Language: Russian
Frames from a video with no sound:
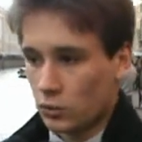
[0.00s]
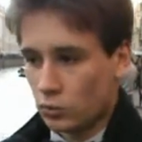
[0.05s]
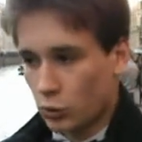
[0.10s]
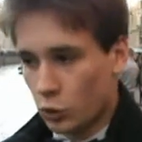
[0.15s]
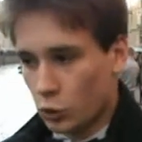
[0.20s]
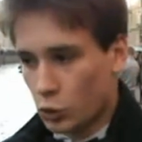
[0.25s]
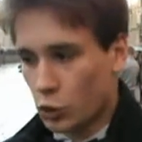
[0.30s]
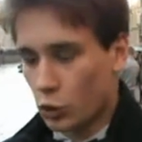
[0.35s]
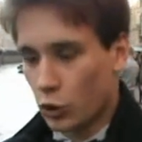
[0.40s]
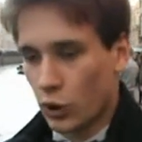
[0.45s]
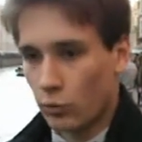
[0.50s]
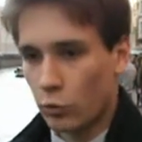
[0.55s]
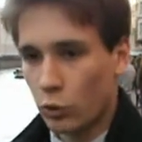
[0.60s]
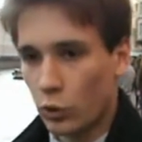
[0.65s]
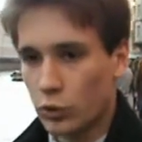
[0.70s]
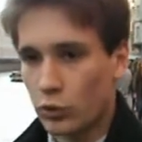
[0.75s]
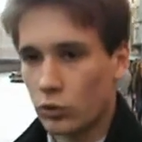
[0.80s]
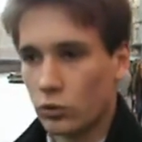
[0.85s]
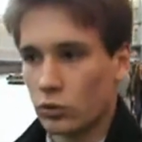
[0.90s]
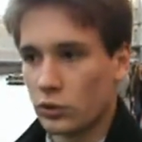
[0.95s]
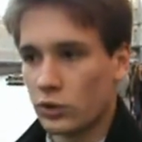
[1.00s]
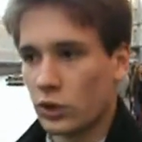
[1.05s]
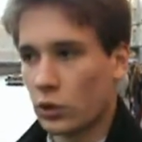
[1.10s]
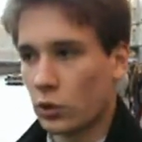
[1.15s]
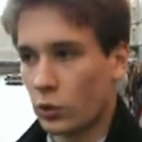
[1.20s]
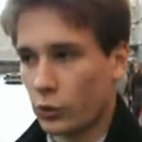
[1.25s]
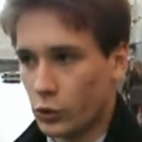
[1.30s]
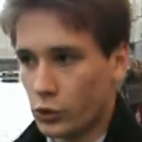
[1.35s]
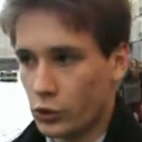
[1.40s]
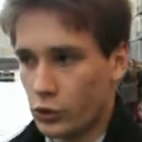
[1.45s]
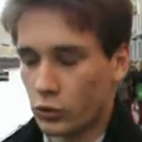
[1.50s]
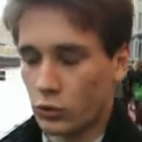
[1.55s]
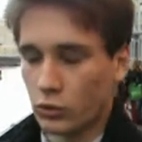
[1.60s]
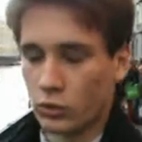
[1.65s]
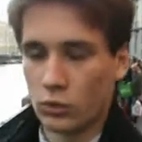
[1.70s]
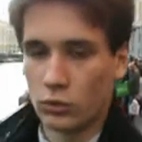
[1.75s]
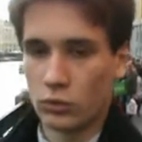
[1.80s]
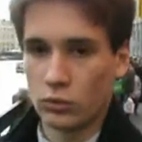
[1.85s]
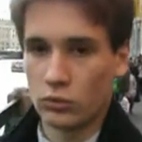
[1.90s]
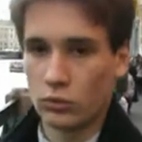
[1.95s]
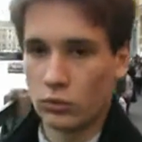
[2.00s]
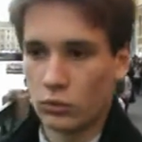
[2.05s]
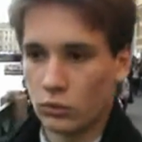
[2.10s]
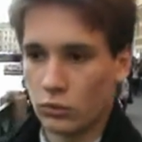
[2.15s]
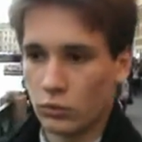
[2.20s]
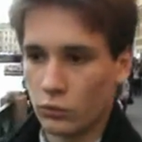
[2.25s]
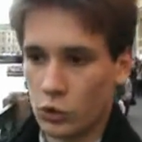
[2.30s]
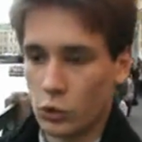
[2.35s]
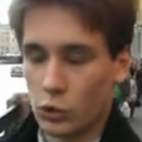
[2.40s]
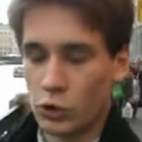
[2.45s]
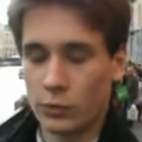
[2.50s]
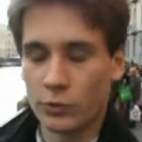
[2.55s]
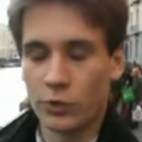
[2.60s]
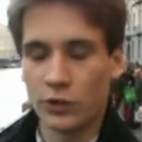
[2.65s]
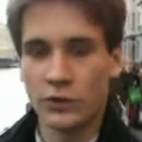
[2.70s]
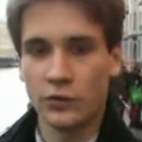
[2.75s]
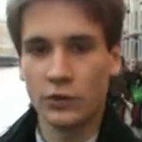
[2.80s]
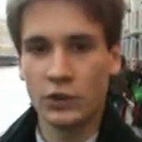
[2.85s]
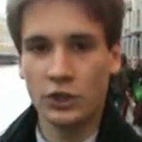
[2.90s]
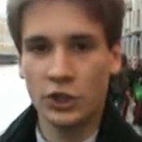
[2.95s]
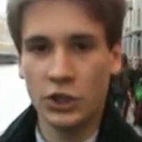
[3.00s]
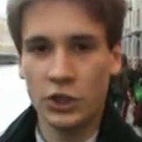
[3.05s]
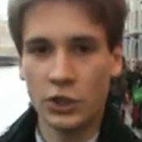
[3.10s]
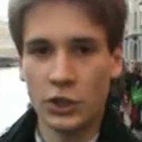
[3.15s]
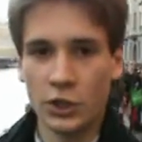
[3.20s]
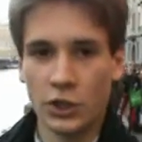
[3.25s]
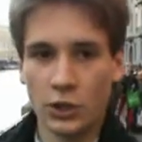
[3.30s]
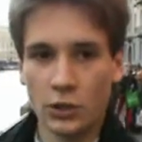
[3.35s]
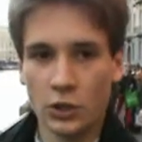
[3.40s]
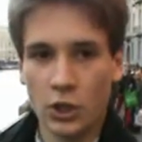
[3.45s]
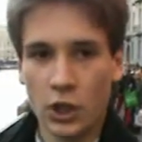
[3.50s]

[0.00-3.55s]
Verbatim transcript: получу работу, закончу высшее учебное заведение,